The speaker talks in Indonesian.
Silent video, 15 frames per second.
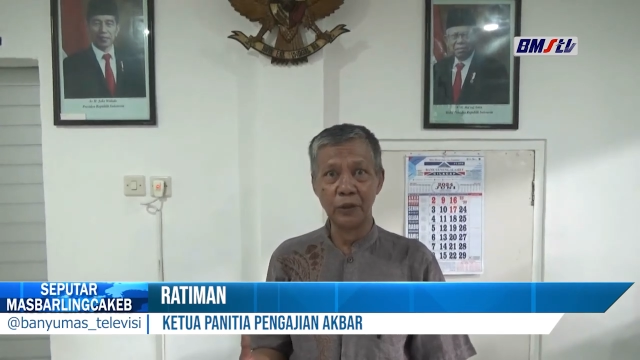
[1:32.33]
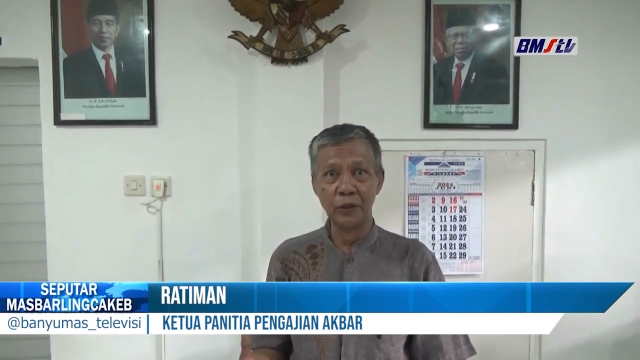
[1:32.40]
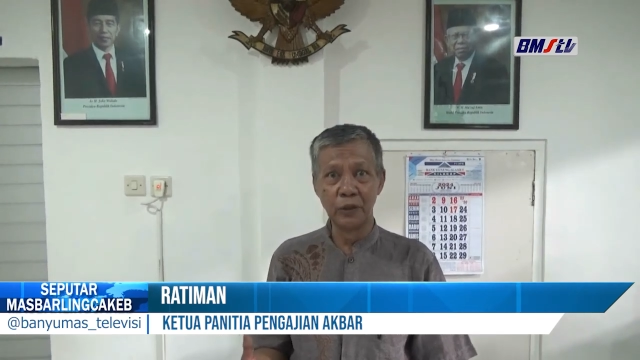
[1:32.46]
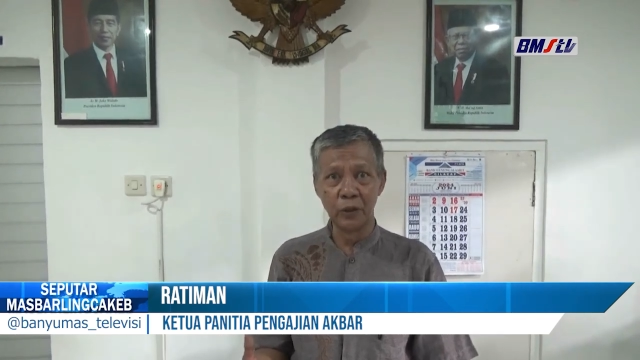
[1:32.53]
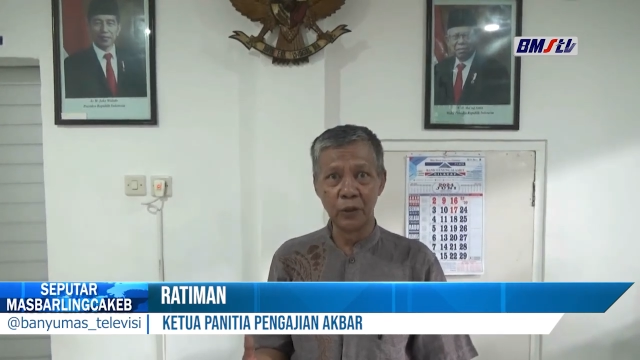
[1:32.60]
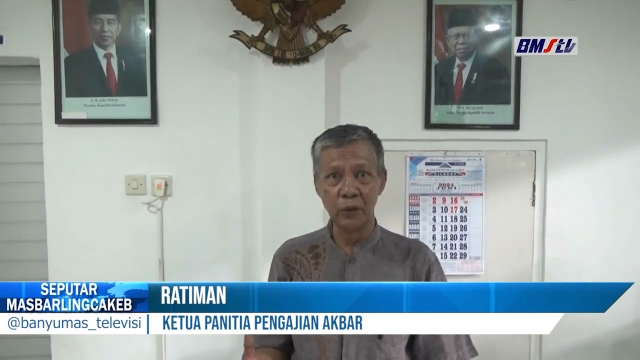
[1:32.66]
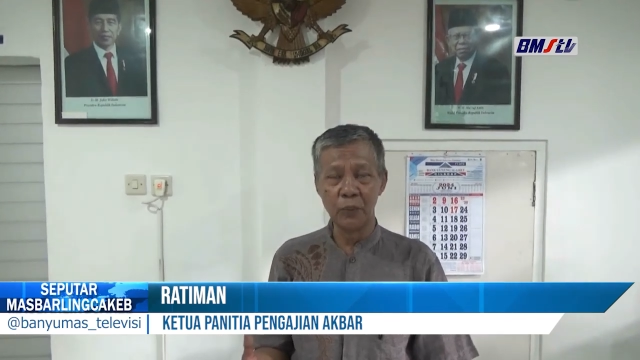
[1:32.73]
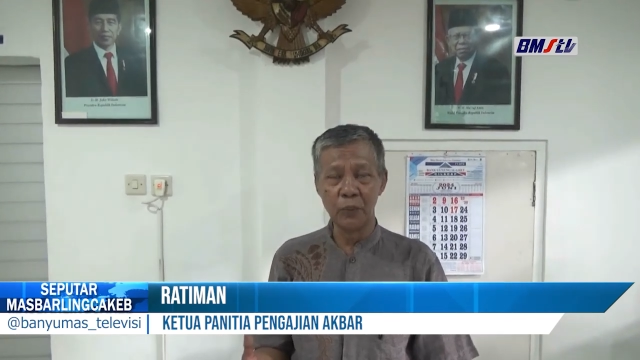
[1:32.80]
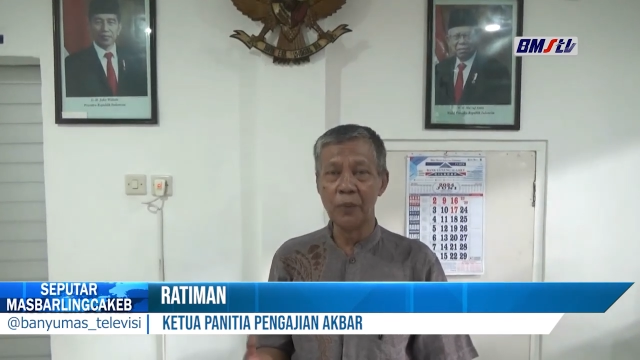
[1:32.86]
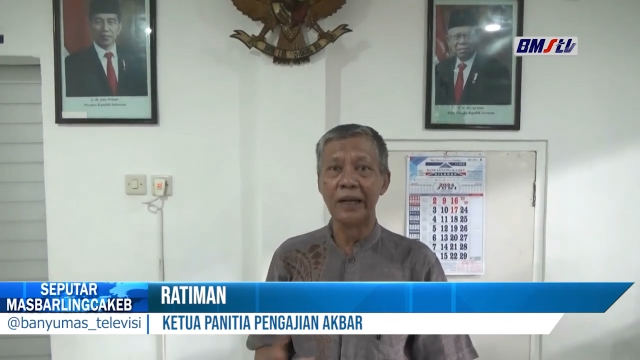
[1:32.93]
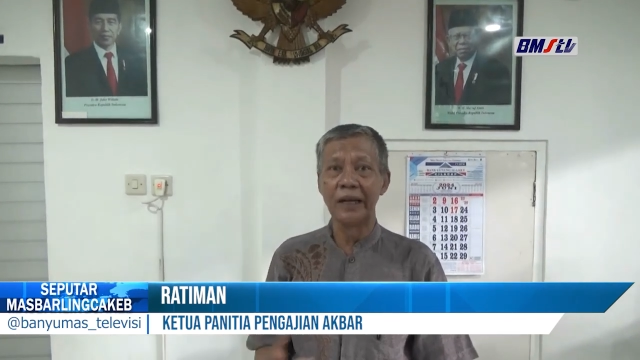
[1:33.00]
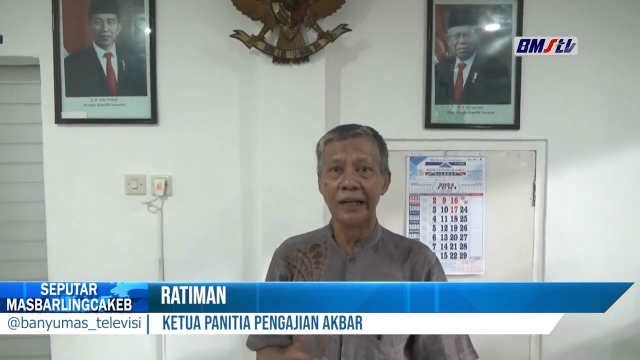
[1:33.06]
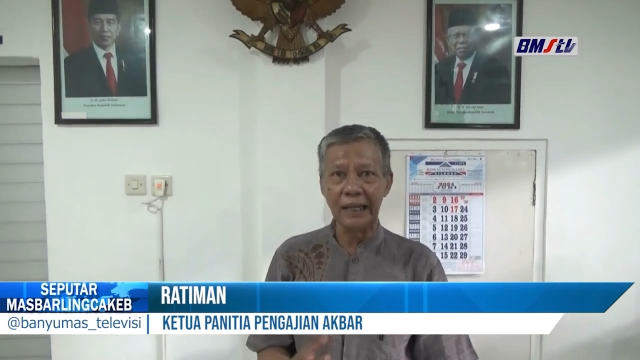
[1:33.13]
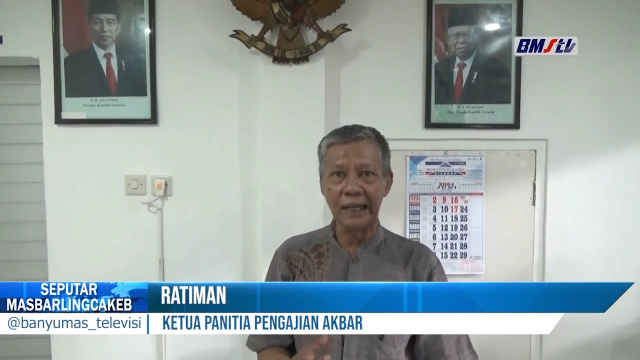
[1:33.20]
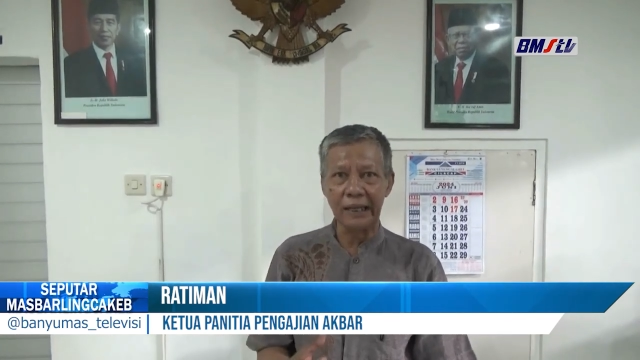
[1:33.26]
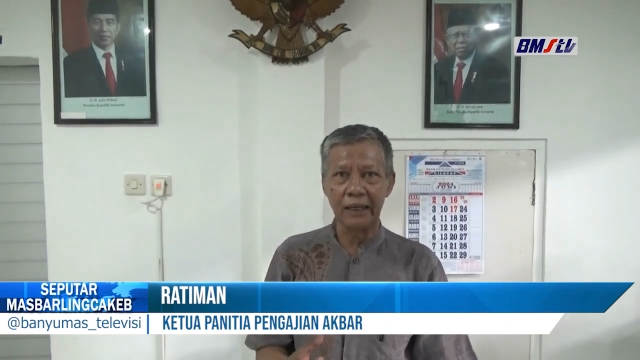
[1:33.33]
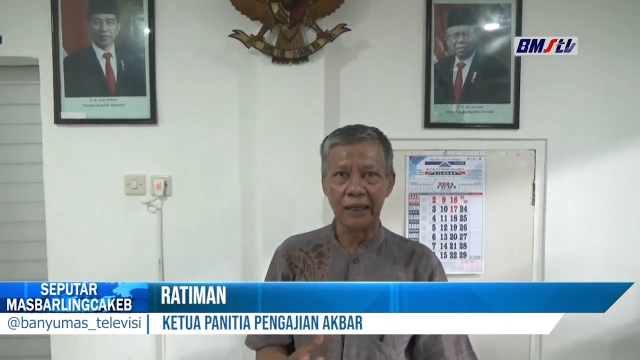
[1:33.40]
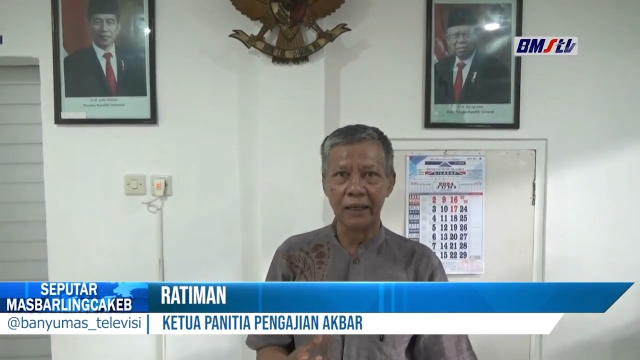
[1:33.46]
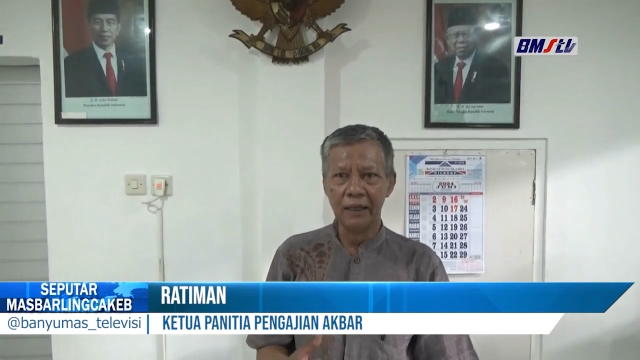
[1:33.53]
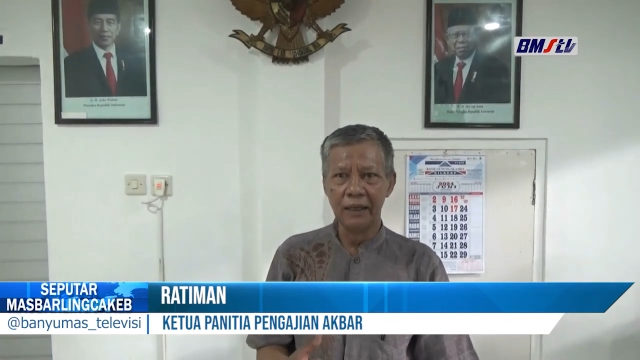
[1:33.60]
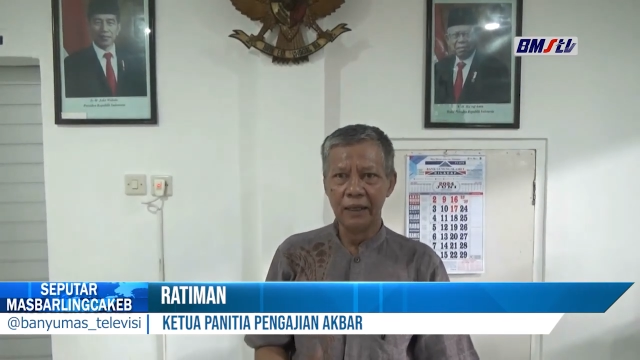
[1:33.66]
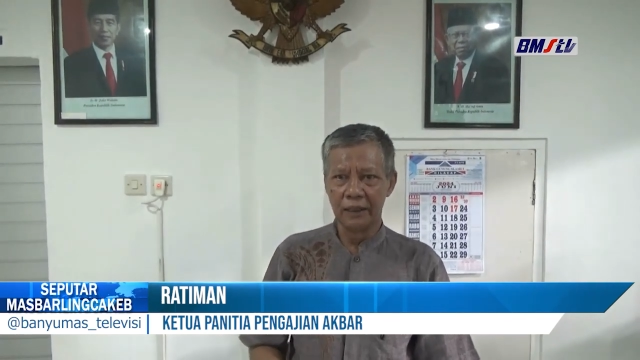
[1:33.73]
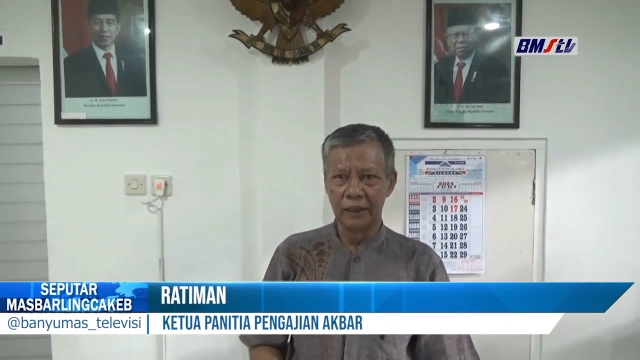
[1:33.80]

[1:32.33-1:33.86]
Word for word: justru mengenal